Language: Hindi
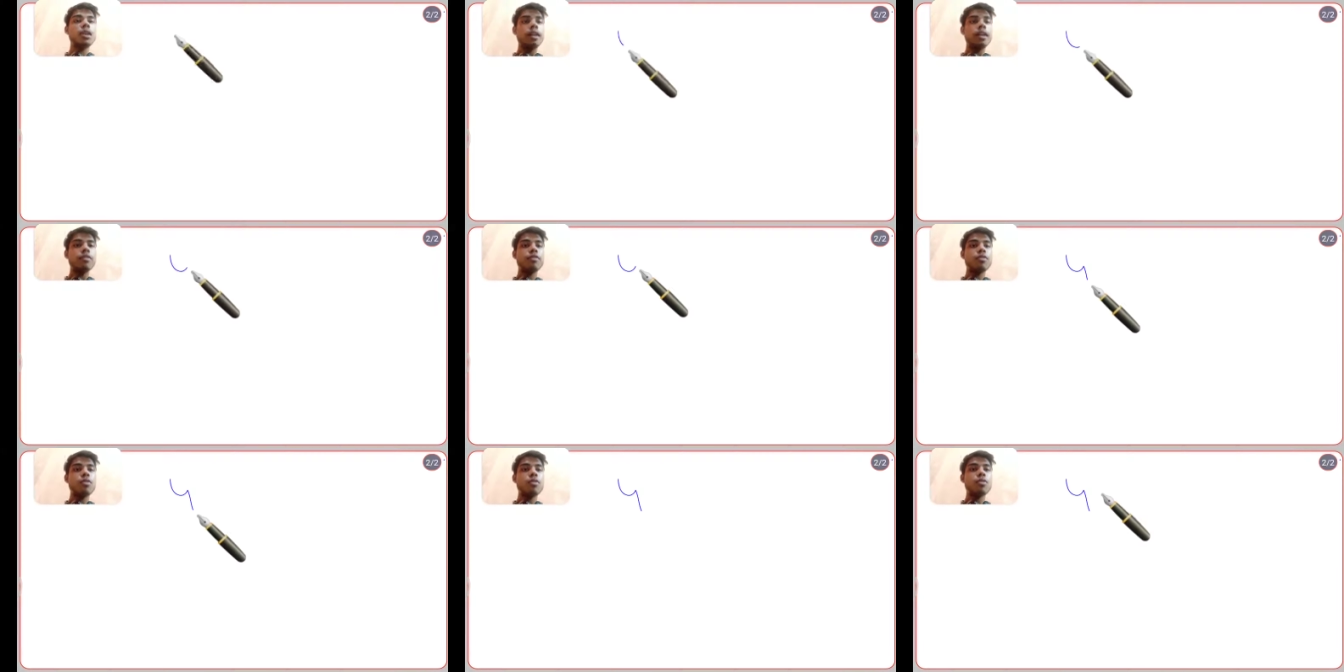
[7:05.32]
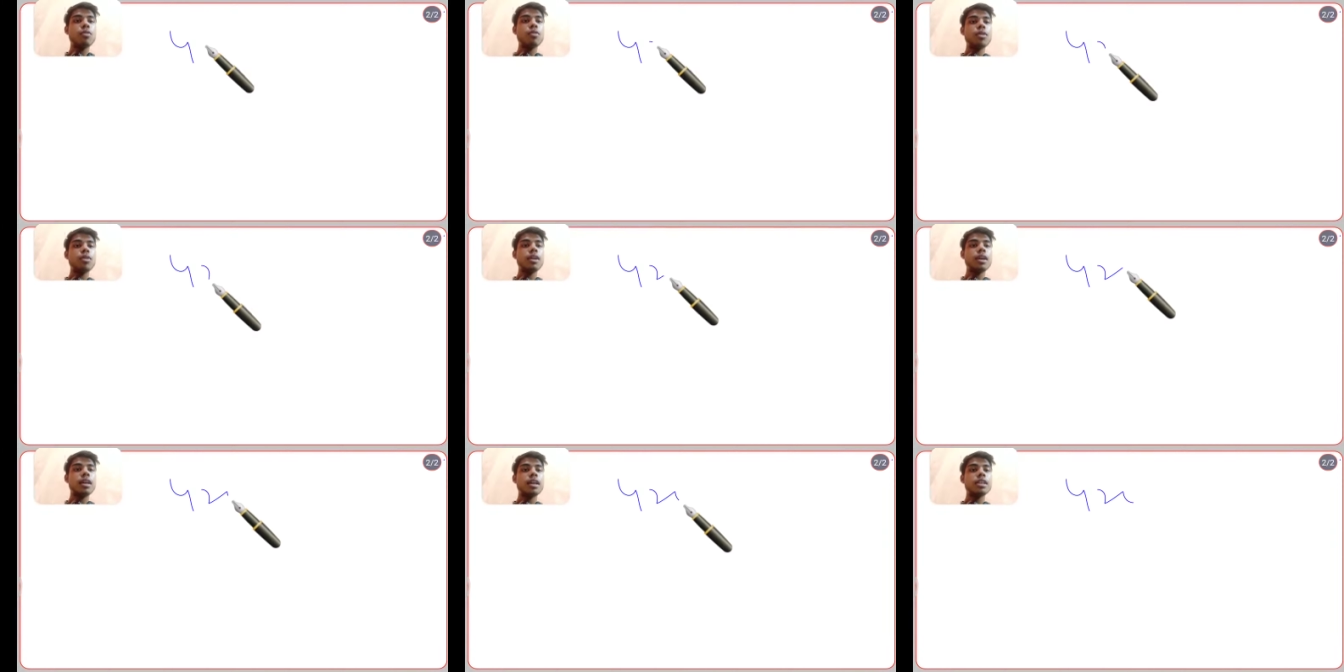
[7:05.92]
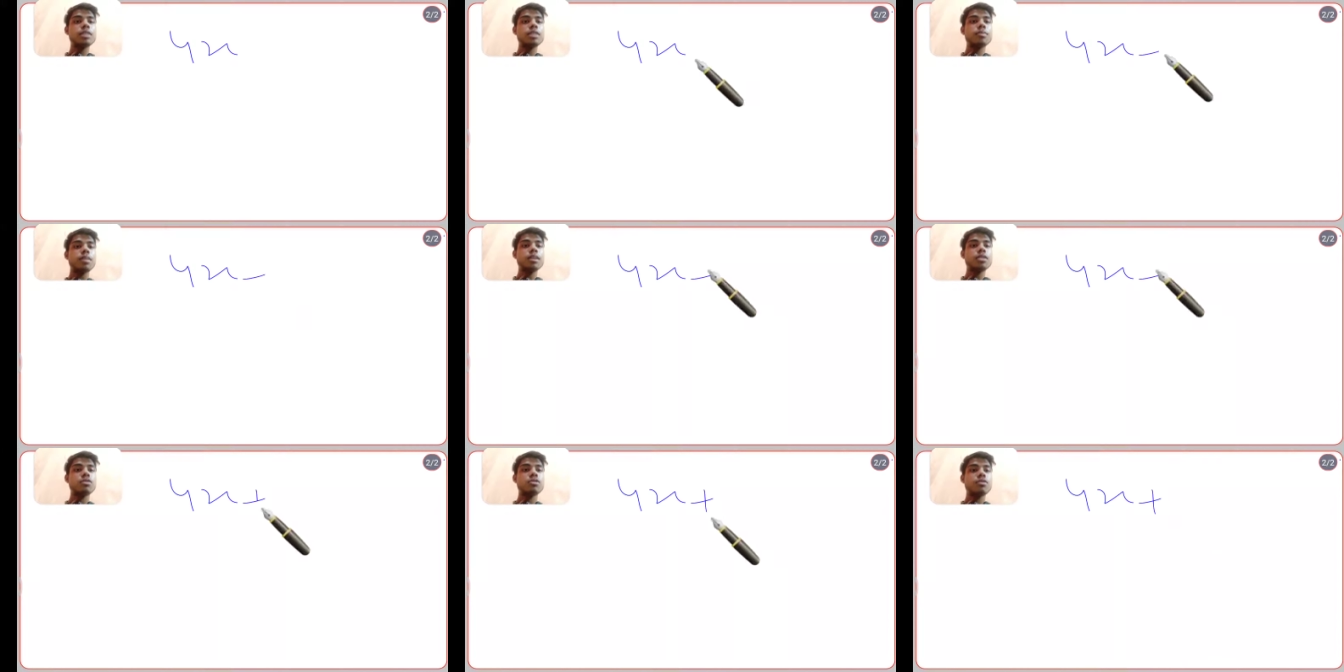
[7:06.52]
है फोर एक्स
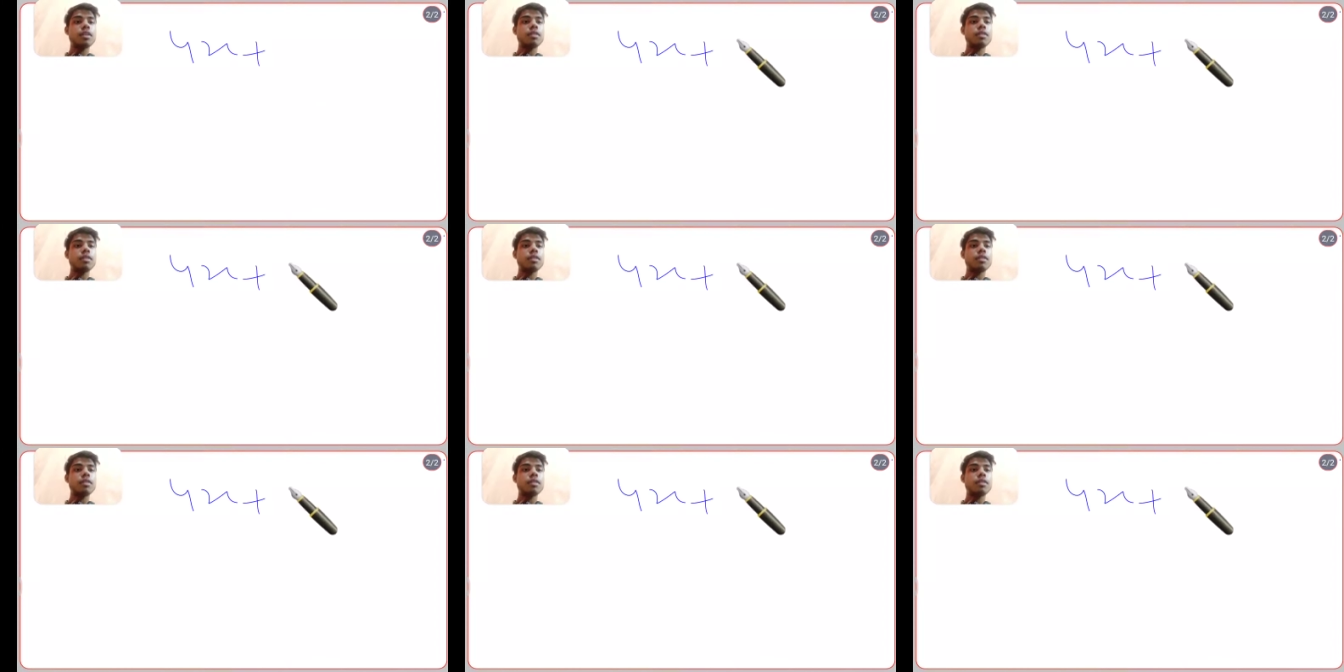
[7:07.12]
प्लस ट्वेल्व